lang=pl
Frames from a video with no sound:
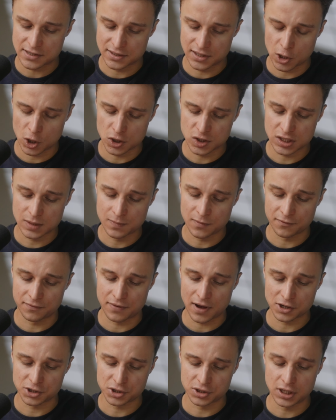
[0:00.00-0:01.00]
nieznającym
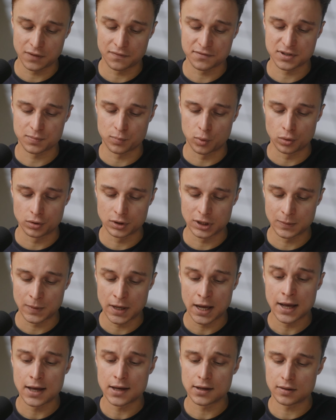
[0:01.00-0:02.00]
właśnie
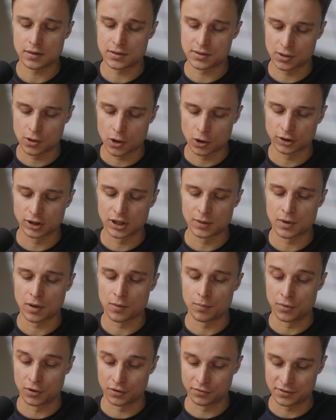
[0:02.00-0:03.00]
wspólnym i zgodnym
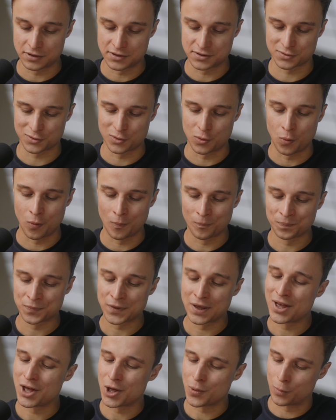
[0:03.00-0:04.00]
mrowisku.
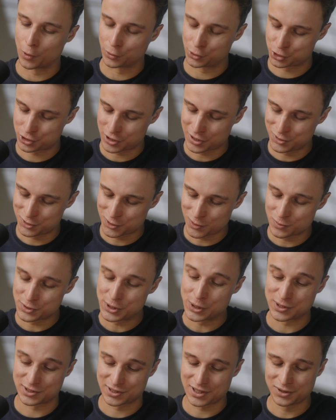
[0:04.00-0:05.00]
Bo trzecią
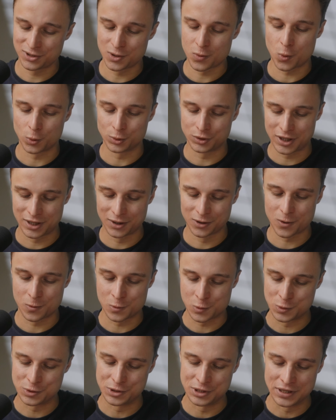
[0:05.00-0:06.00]
i ostatnią
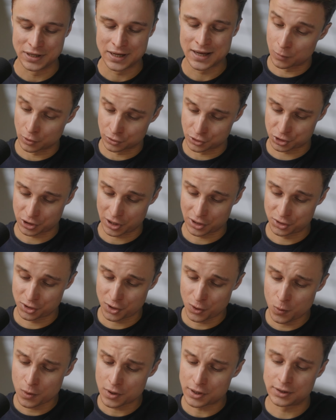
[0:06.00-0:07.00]
udręką ludzi, bo
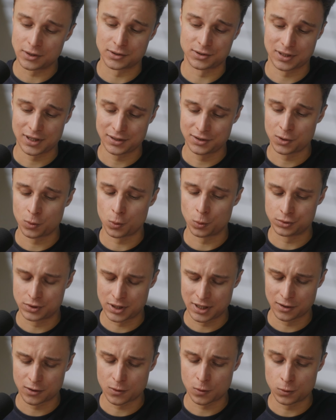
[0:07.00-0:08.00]
trzecią i ostatnią
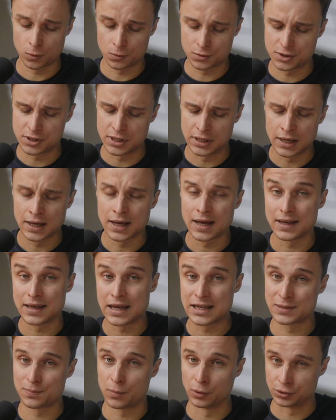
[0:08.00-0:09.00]
udręką ludzi
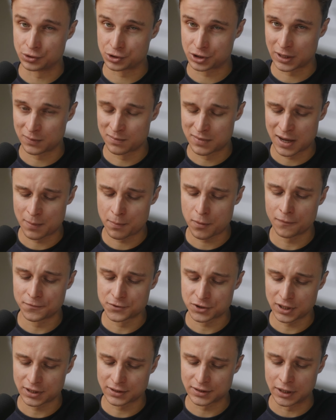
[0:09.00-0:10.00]
jest potrzeba
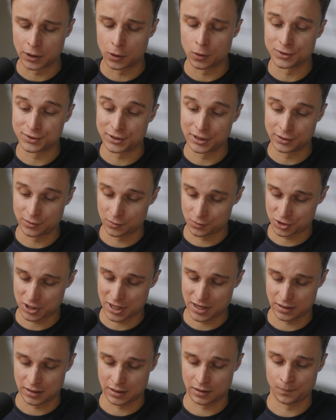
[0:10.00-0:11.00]
powszechnego
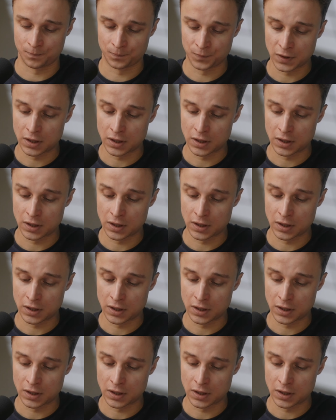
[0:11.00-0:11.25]
zjednoczenia.